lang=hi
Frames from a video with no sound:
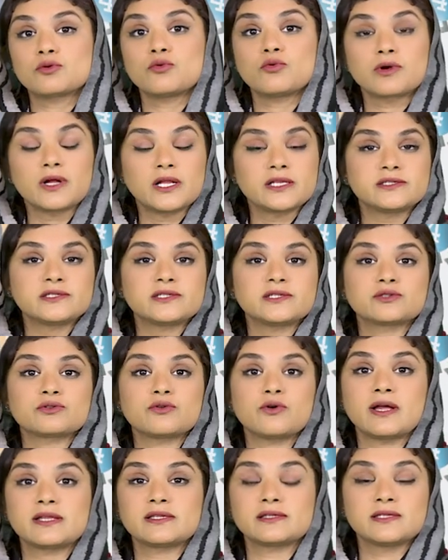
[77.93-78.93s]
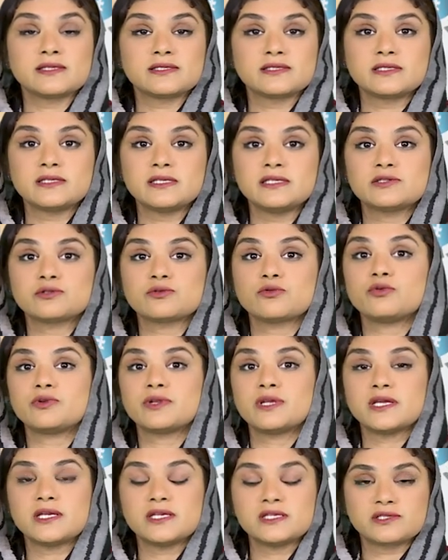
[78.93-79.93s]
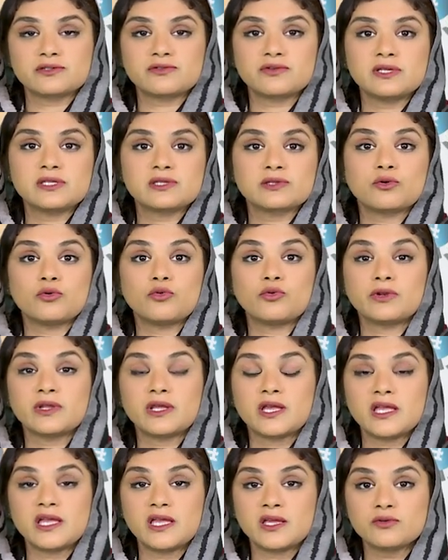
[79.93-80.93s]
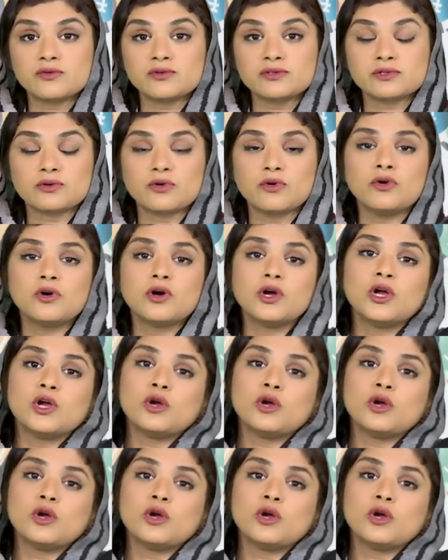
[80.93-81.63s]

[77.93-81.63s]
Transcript: को कल्चर्स को एथनीसिटीज़ को उनकी हिस्ट्रीज़ को उनके हीरोज़ को